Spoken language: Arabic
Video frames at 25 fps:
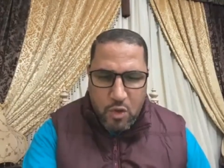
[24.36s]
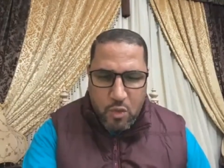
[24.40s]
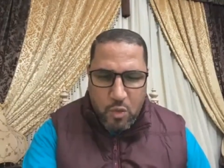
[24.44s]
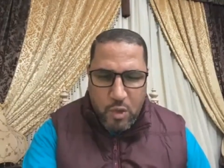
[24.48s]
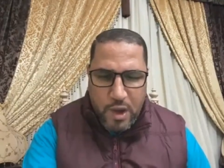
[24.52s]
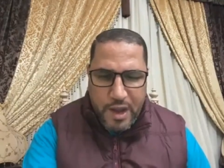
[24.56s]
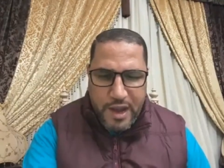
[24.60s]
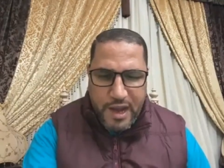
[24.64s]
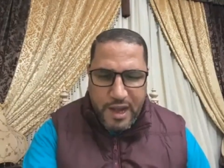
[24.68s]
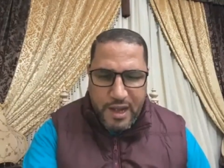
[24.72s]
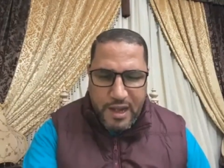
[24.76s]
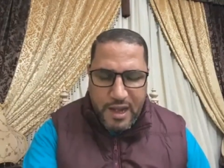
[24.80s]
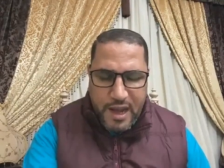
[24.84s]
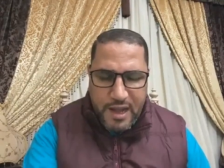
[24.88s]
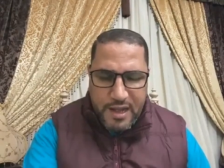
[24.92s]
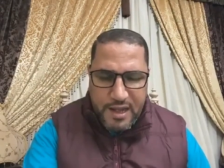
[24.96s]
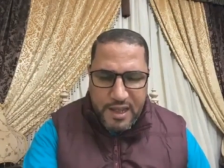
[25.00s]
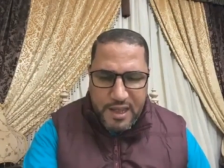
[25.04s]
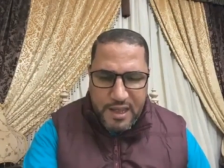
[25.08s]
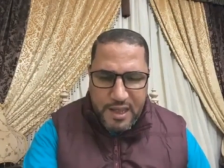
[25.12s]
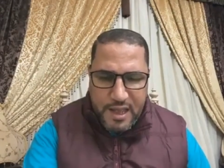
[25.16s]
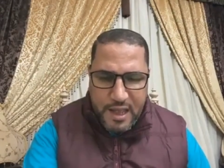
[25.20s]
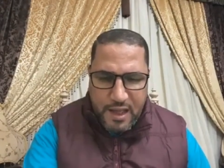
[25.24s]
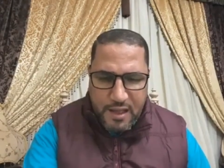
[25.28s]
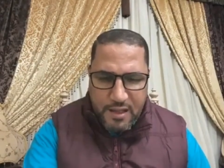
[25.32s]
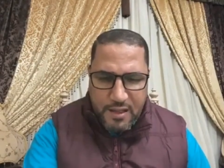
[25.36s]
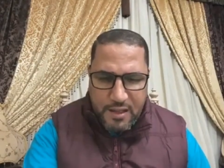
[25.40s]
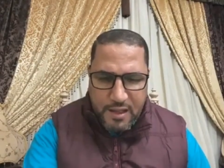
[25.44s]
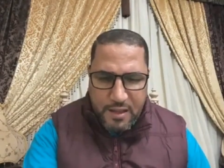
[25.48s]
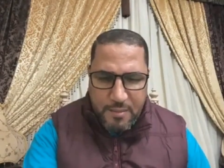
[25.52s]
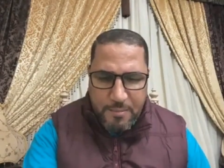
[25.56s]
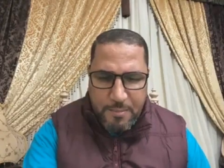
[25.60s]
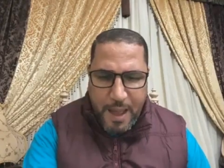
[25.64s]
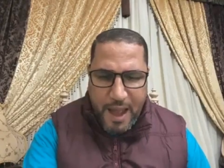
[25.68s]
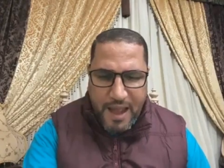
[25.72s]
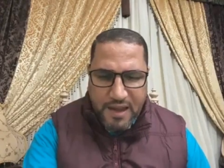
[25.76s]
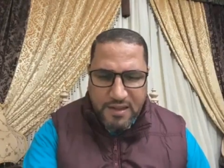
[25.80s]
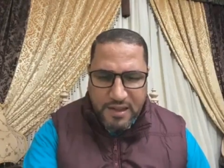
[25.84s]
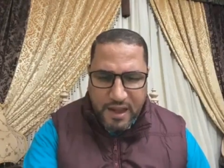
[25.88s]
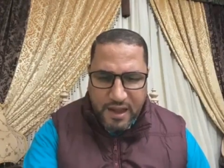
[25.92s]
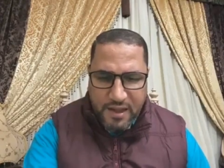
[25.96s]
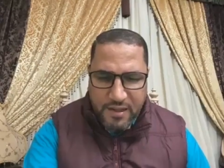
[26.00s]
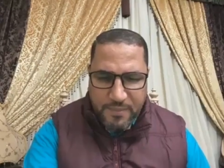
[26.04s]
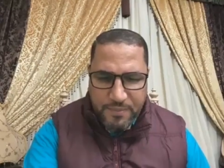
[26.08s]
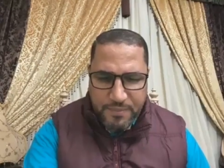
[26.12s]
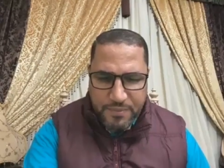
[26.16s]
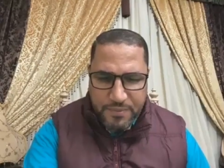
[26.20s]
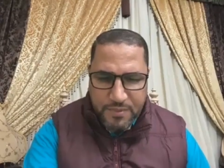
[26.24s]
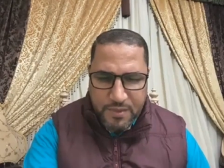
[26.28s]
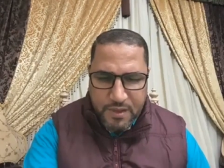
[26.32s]
وإعلانية
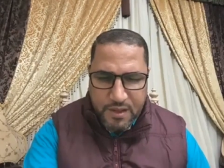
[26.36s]
بحتة